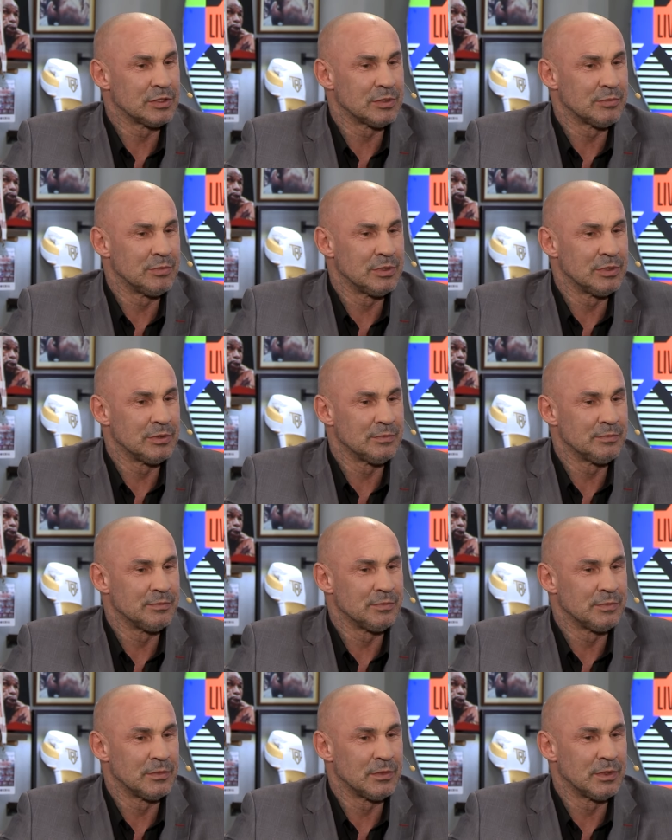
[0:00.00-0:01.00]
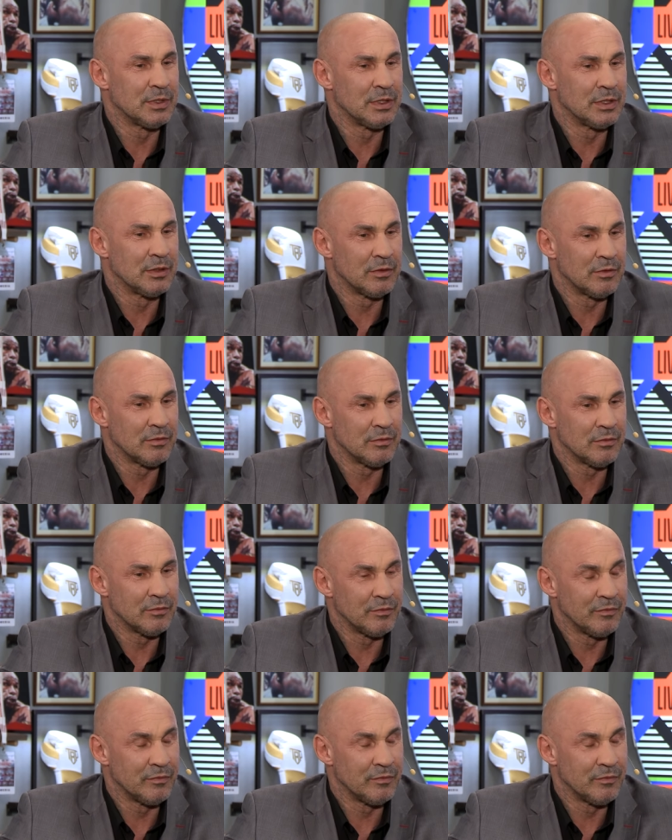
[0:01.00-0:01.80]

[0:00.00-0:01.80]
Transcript: żeby mm,